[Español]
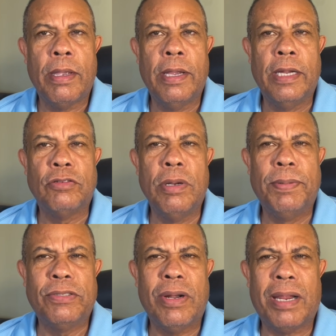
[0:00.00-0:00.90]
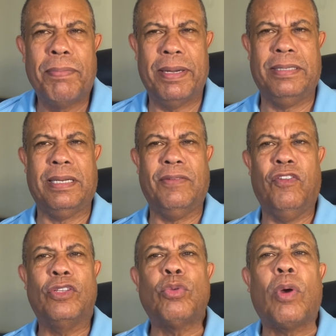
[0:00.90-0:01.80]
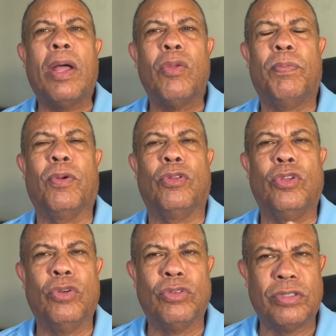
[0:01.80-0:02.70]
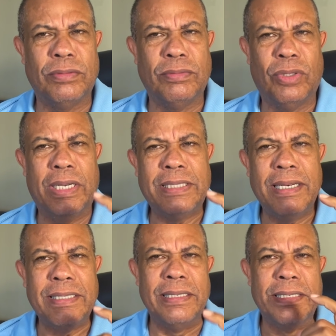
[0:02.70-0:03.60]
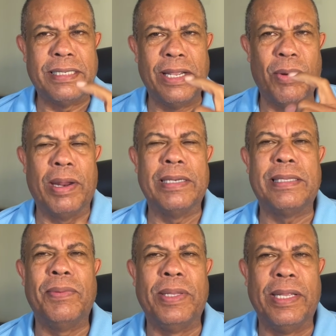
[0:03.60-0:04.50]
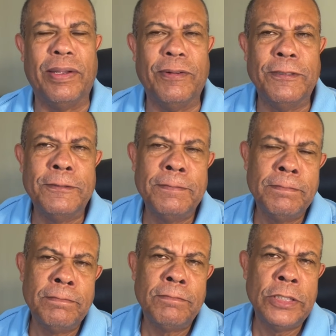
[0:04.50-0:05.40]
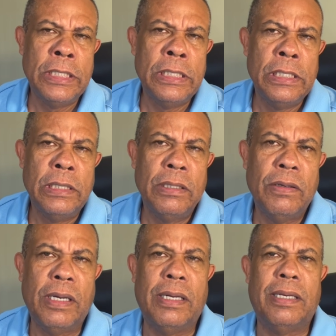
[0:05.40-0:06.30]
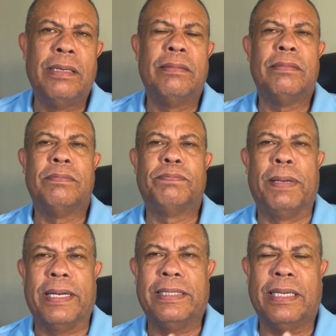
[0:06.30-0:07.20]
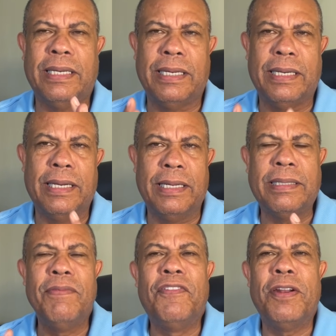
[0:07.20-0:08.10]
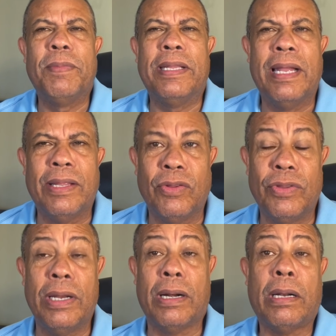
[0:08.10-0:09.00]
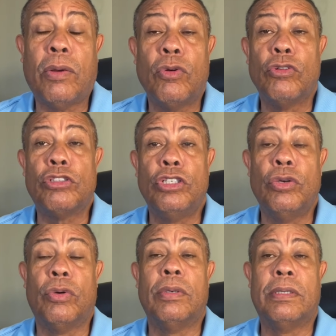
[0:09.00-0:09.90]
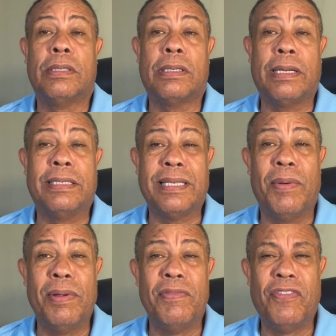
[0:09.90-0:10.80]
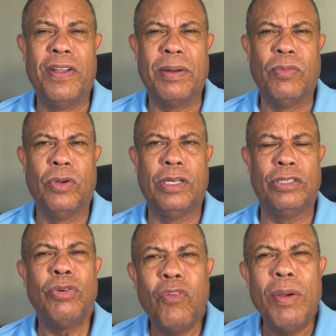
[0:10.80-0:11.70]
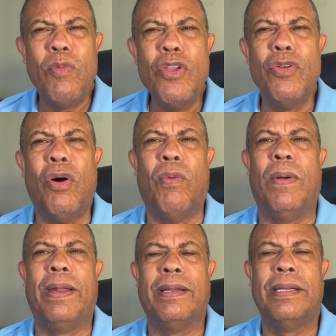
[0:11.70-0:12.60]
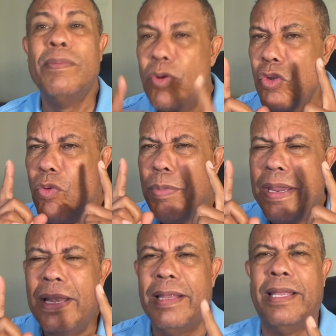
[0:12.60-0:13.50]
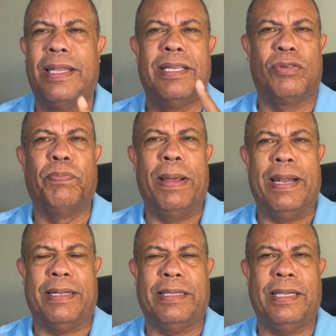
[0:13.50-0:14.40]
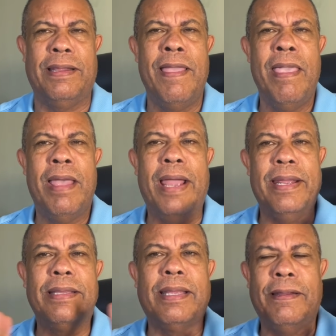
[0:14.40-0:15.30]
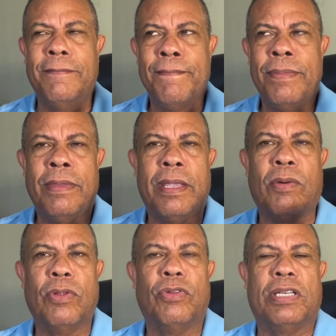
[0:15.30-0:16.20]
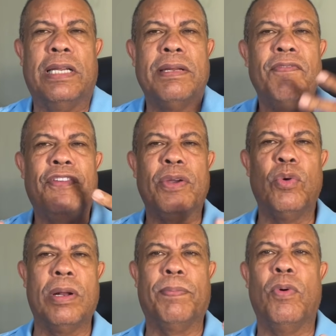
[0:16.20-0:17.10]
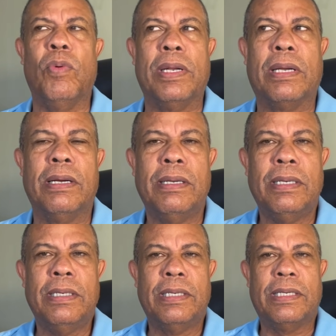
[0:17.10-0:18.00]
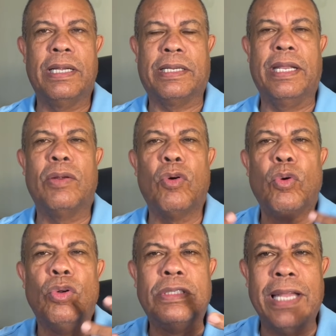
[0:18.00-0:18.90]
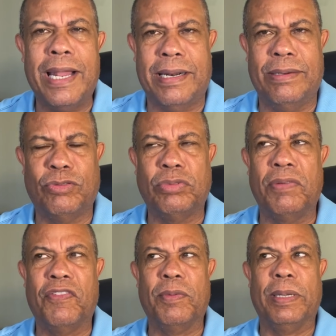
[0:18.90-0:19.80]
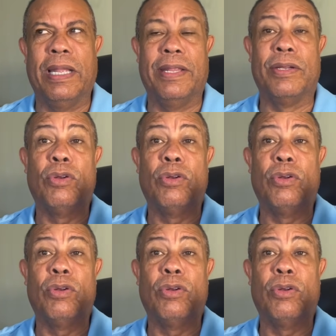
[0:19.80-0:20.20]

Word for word: Es una persona que parece que fue tocado por Dios. Voy a ser sincero en este video. Eh, parece que esta enfermedad donde él reconoció que estaba enfermo, eso fue muy noble y muy humilde de su parte. Hay gente que cuando se hacen figura pública, quieren ocultar sus enfermedades.